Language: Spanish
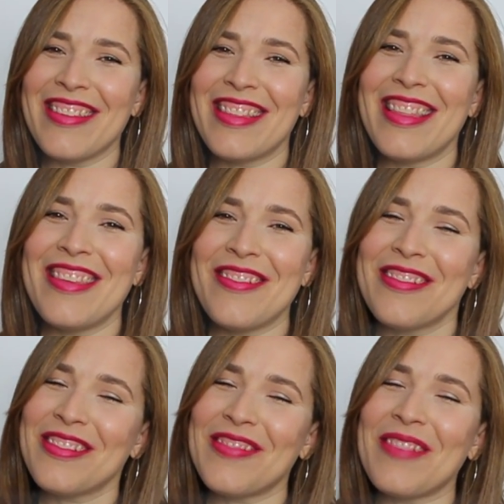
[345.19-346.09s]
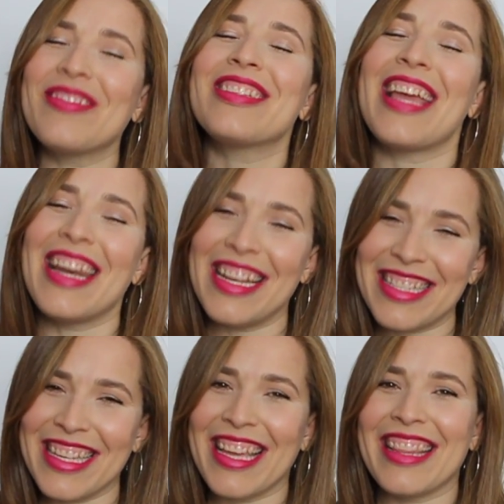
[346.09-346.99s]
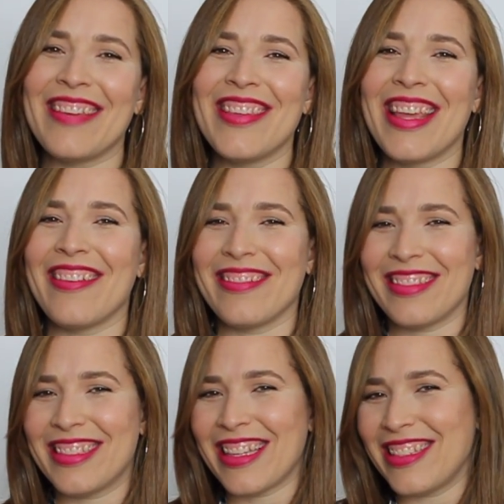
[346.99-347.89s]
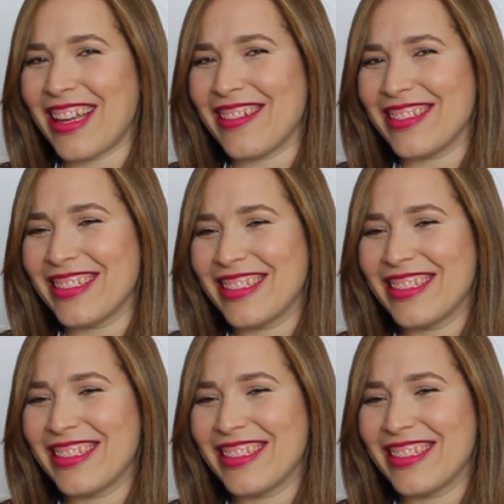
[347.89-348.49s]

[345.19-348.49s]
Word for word: Y usted y yo nos vemos en el siguiente video. Chao, chao.